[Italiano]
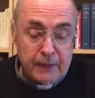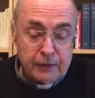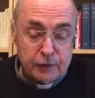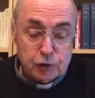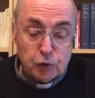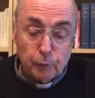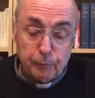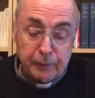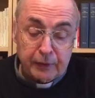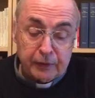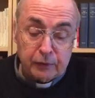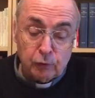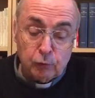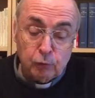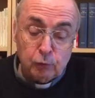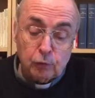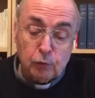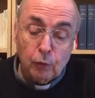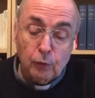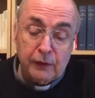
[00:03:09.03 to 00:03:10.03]

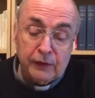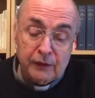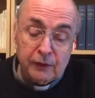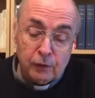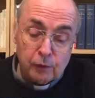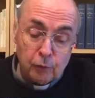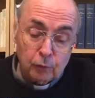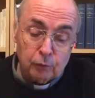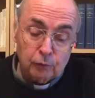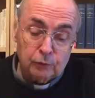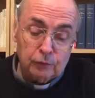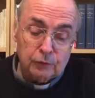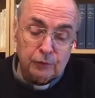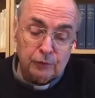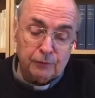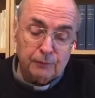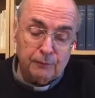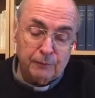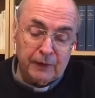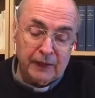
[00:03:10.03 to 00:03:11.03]
soprattutto
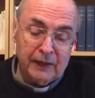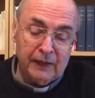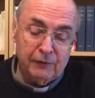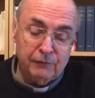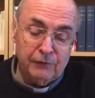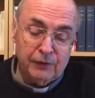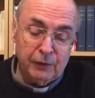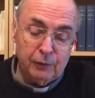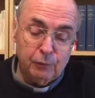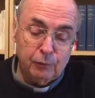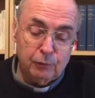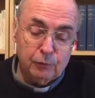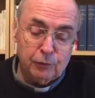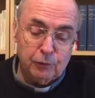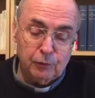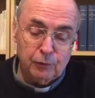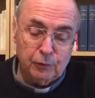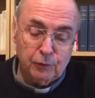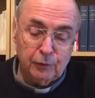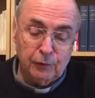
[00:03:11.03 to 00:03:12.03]
l'incontro che è
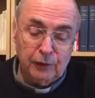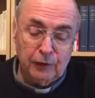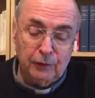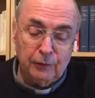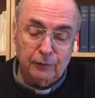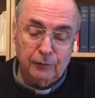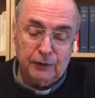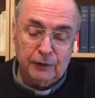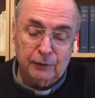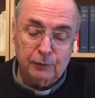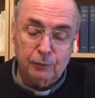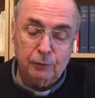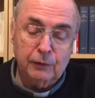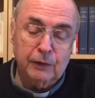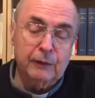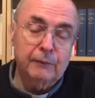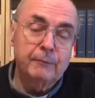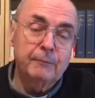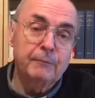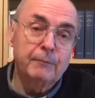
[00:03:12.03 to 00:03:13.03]
avvenuto con il
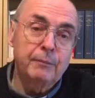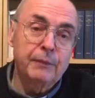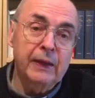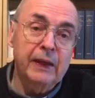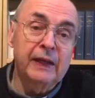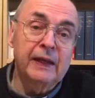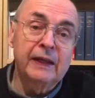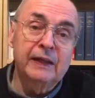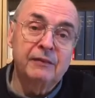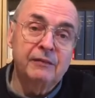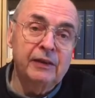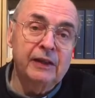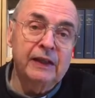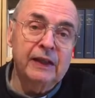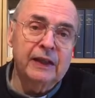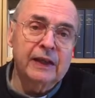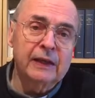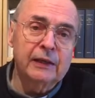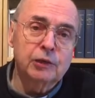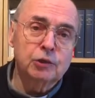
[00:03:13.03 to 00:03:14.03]
donatore e che
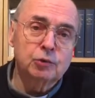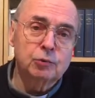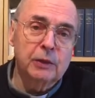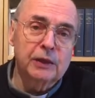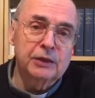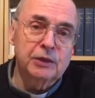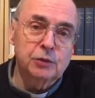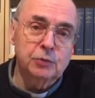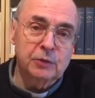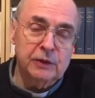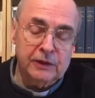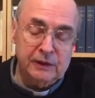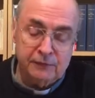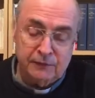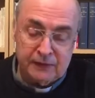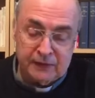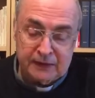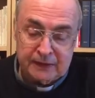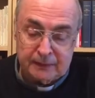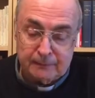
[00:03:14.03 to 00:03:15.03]
diventerà la sua ragione di
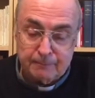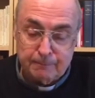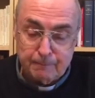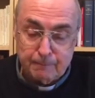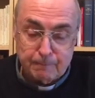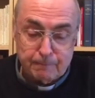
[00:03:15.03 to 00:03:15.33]
vita.